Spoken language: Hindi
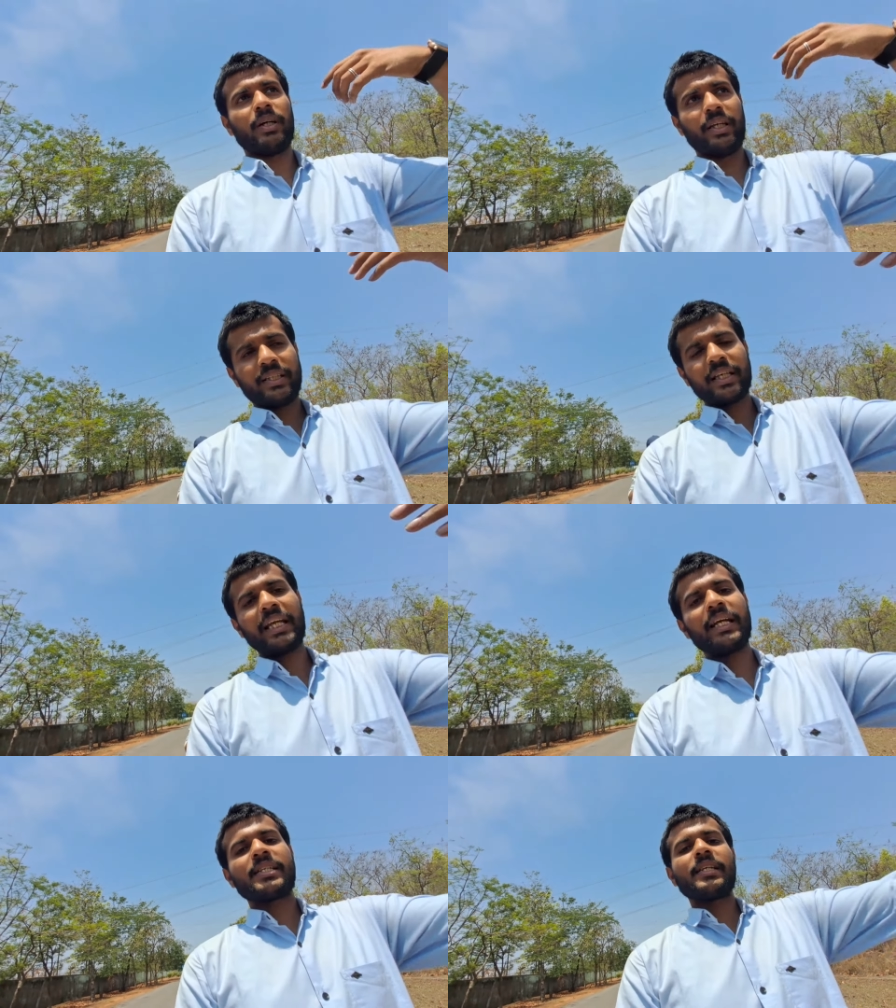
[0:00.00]
इसके
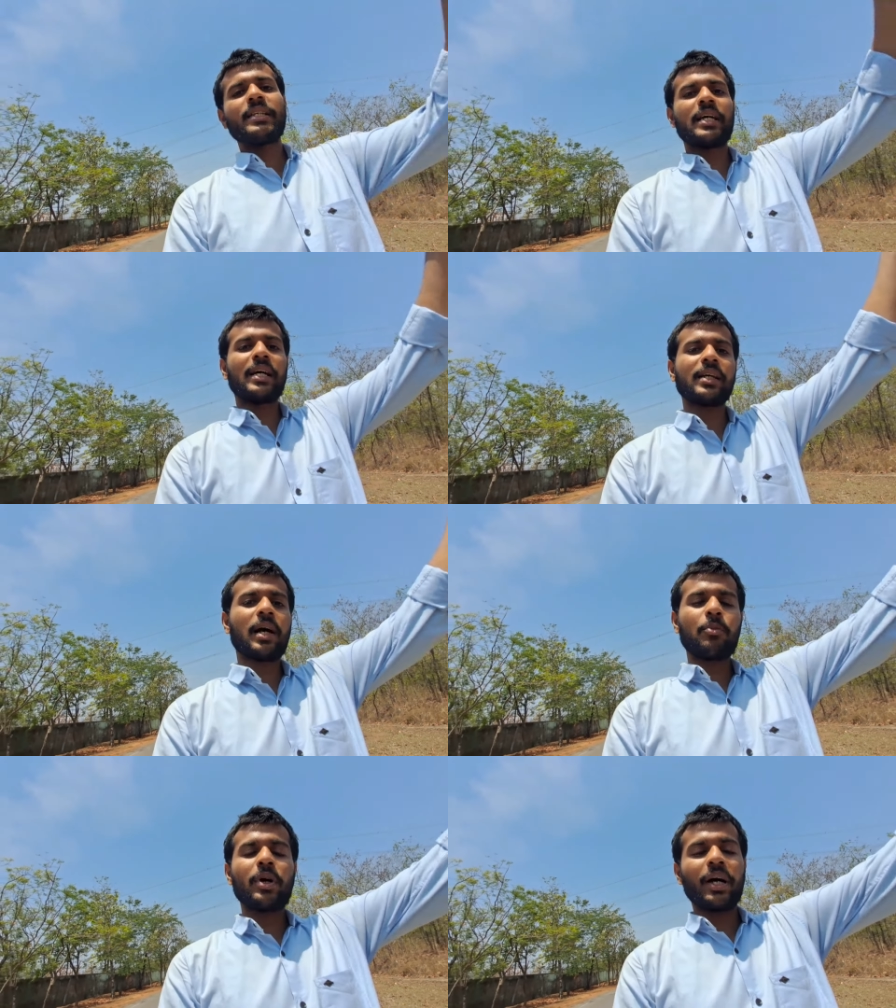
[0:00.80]
गेट से जहाँ तक
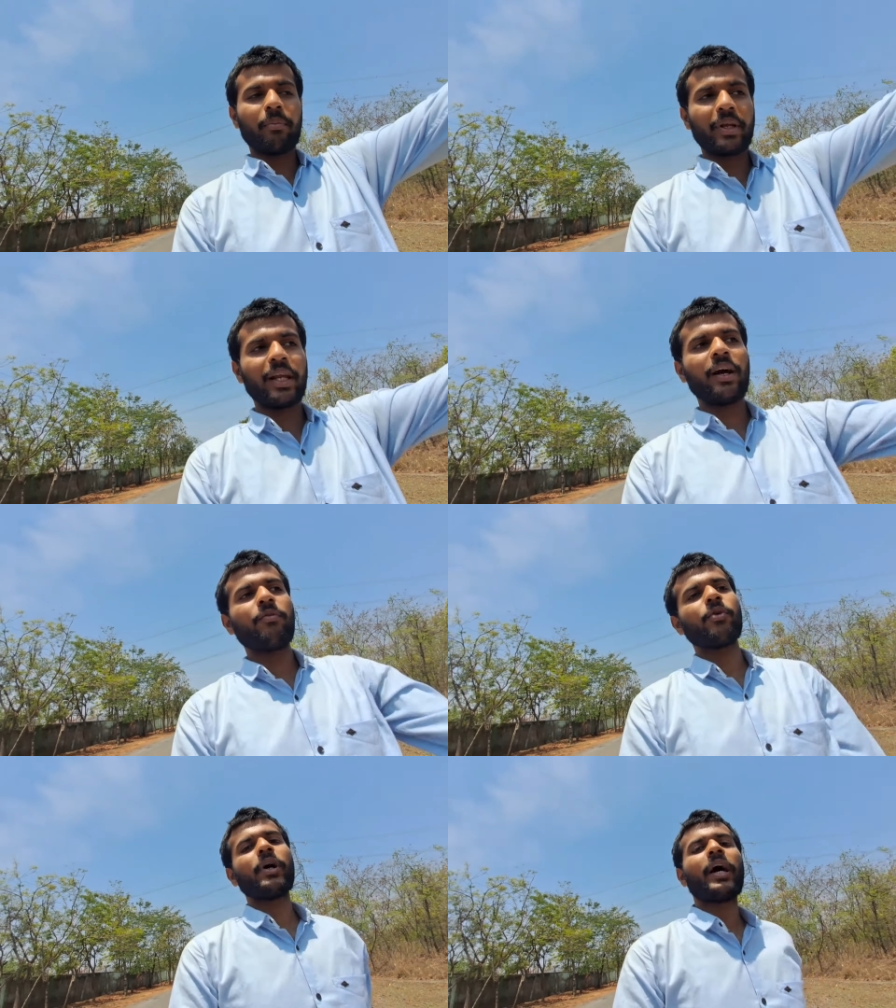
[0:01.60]
हमको घर मिलेगा
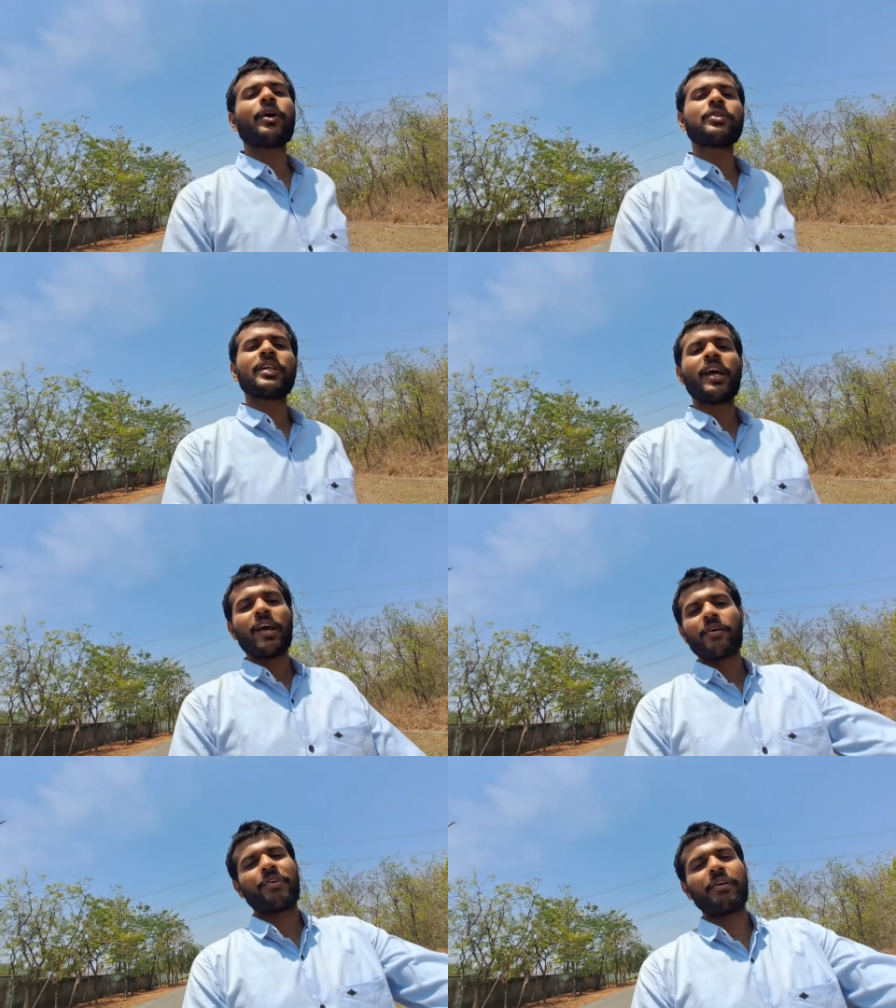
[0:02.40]
वो है कुछ
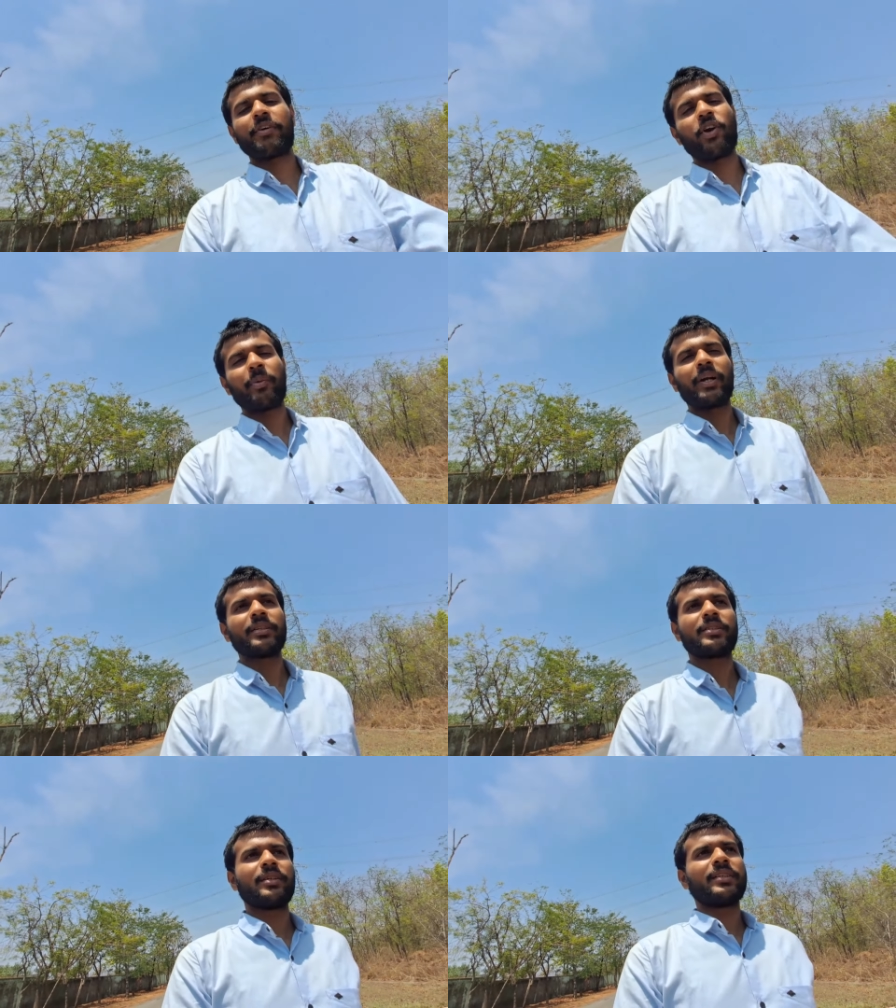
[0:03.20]
फाइव
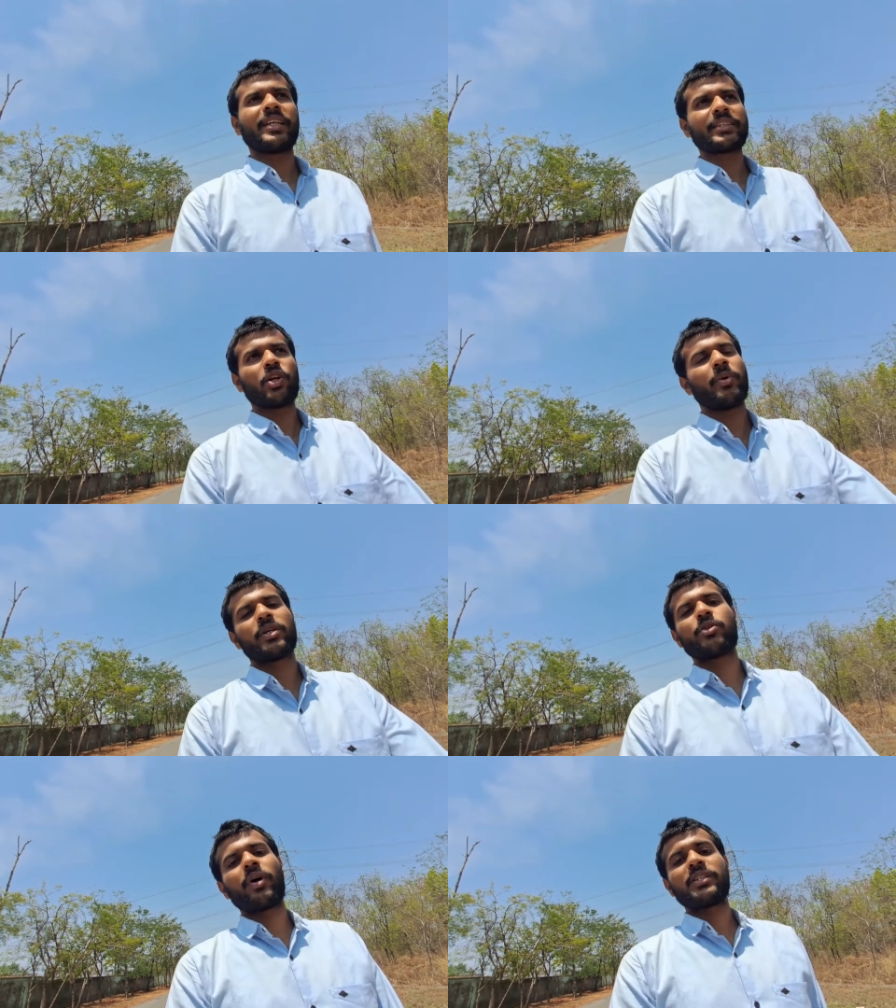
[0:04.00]
किलोमीटर्स सिक्स
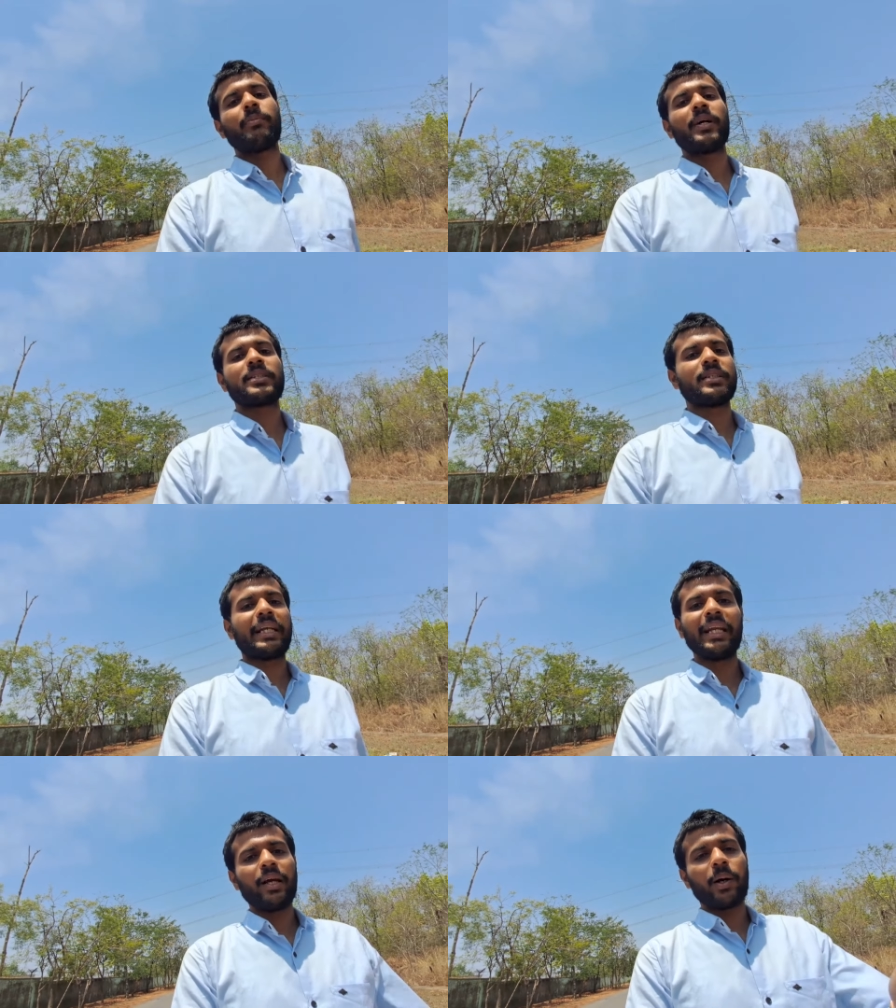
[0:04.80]
किलोमीटर्स तो वहाँ से बस से
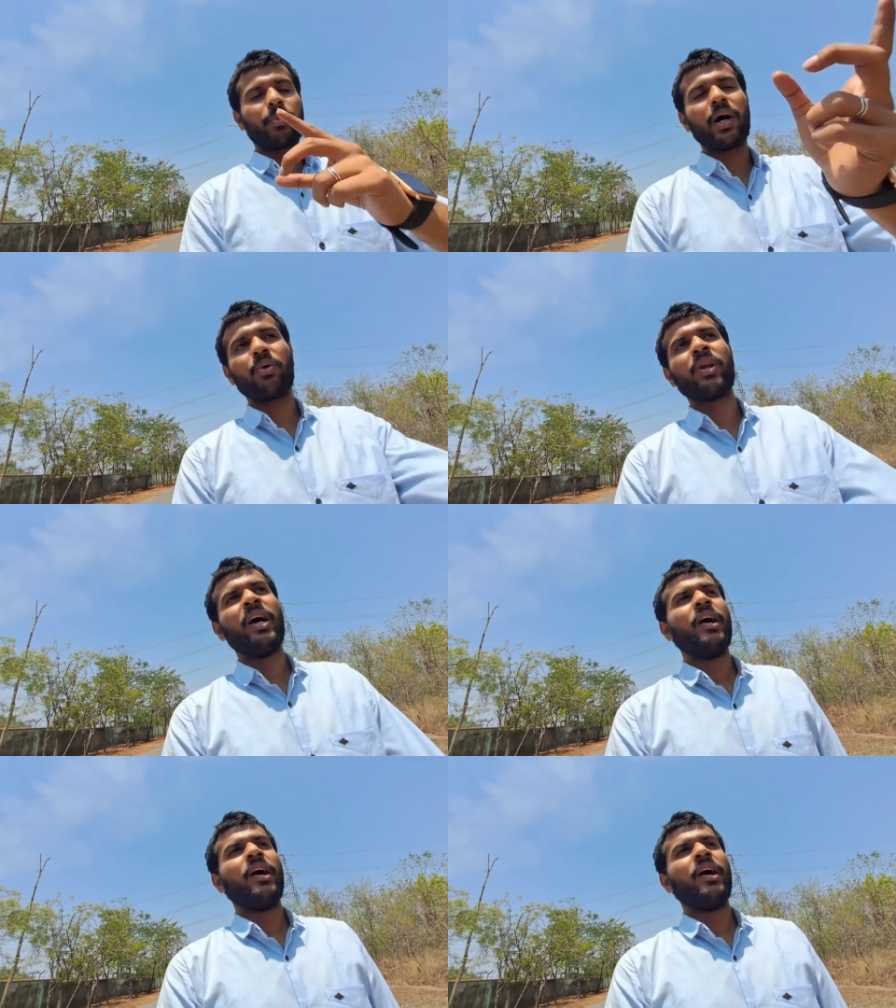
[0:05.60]
डेली अप डाउन